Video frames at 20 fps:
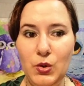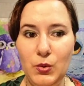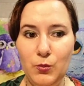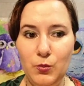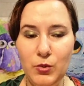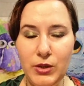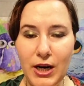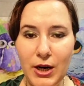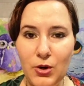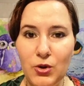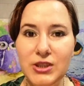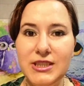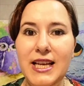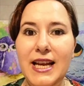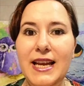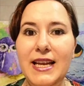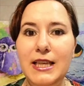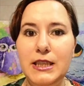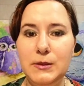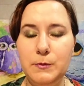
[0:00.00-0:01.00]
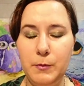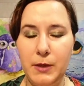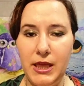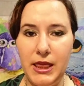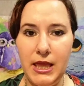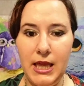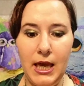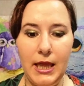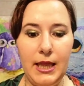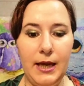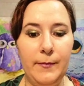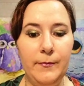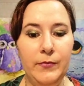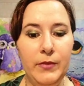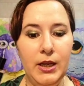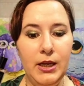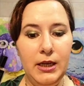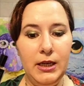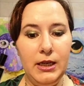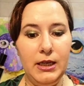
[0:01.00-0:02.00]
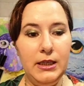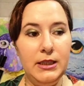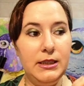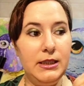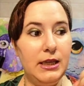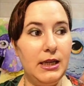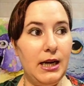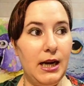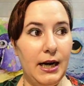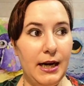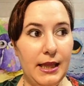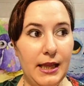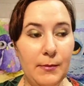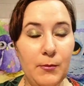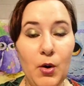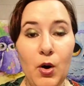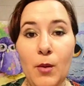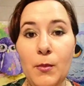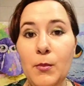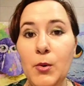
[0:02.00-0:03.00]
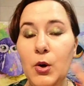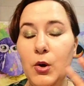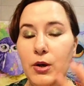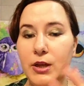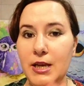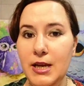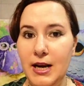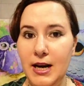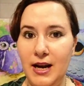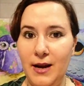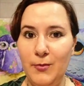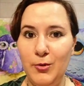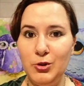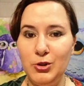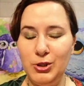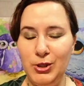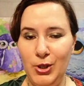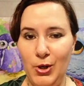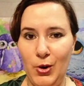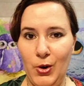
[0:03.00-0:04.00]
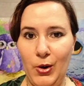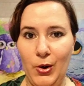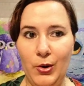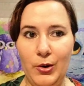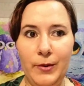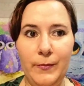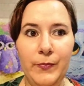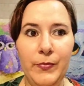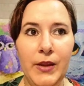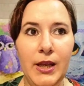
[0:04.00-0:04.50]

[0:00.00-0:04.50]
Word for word: Una rosa especiada entre cardamomo y clavos de olor.